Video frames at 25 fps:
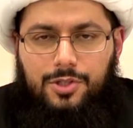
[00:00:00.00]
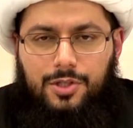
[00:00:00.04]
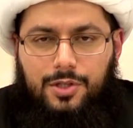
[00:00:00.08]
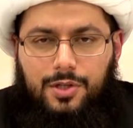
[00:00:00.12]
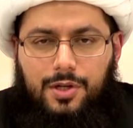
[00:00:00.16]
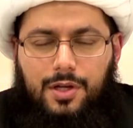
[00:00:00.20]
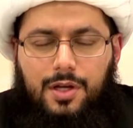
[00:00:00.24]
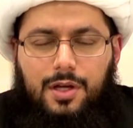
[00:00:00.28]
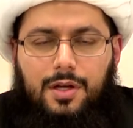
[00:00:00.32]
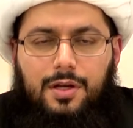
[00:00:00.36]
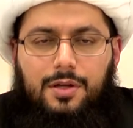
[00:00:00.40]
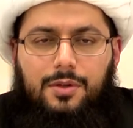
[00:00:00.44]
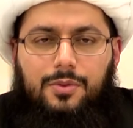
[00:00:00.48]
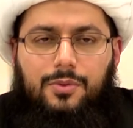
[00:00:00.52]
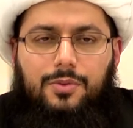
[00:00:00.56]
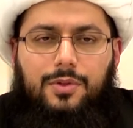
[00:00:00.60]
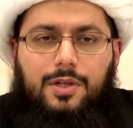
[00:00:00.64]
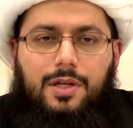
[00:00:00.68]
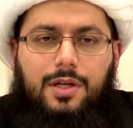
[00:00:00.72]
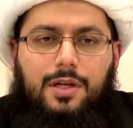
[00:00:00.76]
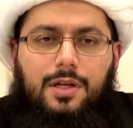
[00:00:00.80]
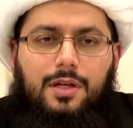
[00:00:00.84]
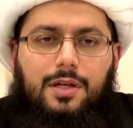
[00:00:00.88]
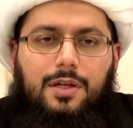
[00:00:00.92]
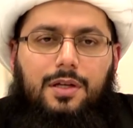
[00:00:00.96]

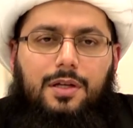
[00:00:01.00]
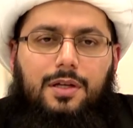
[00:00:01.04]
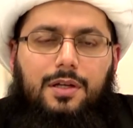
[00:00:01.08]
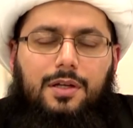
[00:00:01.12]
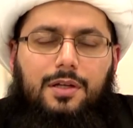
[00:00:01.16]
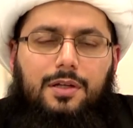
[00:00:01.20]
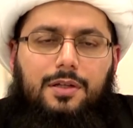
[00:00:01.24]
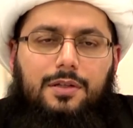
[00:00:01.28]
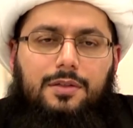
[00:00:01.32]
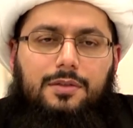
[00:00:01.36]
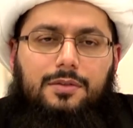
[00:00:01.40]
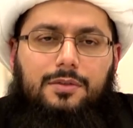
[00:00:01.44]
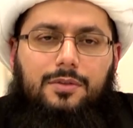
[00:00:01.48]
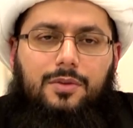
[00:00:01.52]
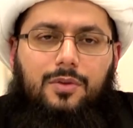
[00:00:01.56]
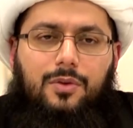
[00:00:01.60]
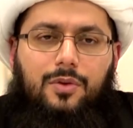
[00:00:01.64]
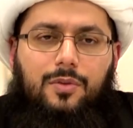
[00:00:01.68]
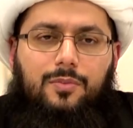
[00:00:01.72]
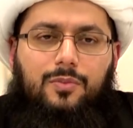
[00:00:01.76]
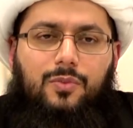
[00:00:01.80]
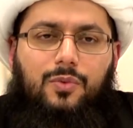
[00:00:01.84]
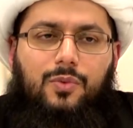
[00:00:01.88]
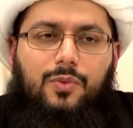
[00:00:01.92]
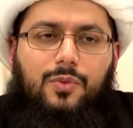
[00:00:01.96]
شرارنا
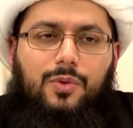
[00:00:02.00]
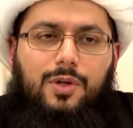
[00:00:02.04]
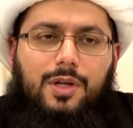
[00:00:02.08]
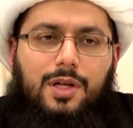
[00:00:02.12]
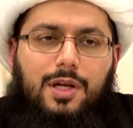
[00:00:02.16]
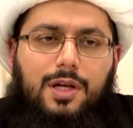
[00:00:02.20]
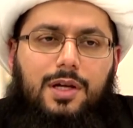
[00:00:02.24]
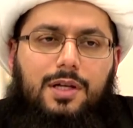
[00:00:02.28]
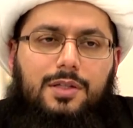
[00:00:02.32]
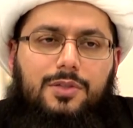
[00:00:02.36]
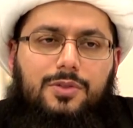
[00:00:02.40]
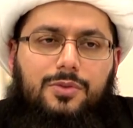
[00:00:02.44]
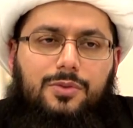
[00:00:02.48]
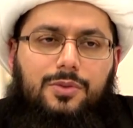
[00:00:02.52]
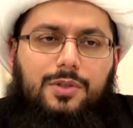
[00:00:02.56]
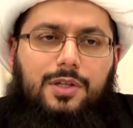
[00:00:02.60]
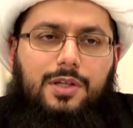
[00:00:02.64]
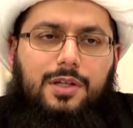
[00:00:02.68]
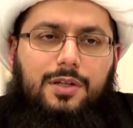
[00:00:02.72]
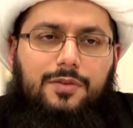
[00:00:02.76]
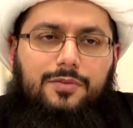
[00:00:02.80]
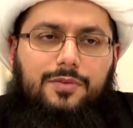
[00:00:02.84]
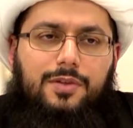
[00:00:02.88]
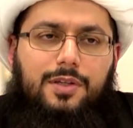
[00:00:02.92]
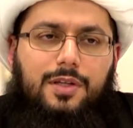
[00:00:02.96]
هم
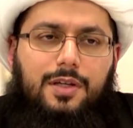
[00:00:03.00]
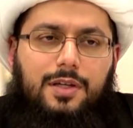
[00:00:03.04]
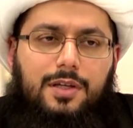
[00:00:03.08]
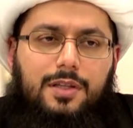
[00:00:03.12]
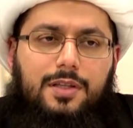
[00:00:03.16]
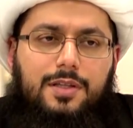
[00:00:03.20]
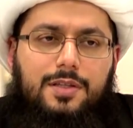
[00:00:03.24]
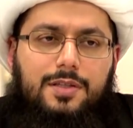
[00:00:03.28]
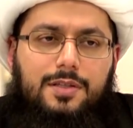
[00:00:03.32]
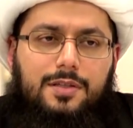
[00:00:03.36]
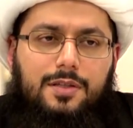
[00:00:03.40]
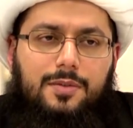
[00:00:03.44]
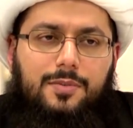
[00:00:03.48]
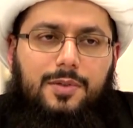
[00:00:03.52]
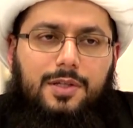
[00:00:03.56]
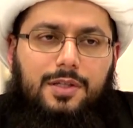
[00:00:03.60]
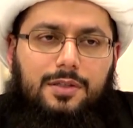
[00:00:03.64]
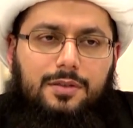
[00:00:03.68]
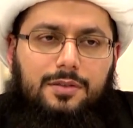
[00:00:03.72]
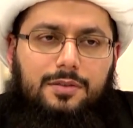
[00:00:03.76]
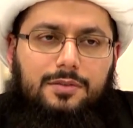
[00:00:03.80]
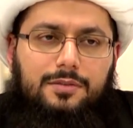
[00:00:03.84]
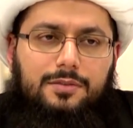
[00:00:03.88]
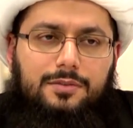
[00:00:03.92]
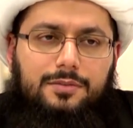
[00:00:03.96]
ولاتنا في هذا
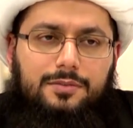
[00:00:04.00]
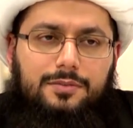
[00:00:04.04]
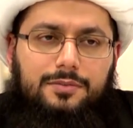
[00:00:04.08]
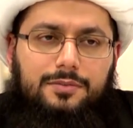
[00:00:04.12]
الزمان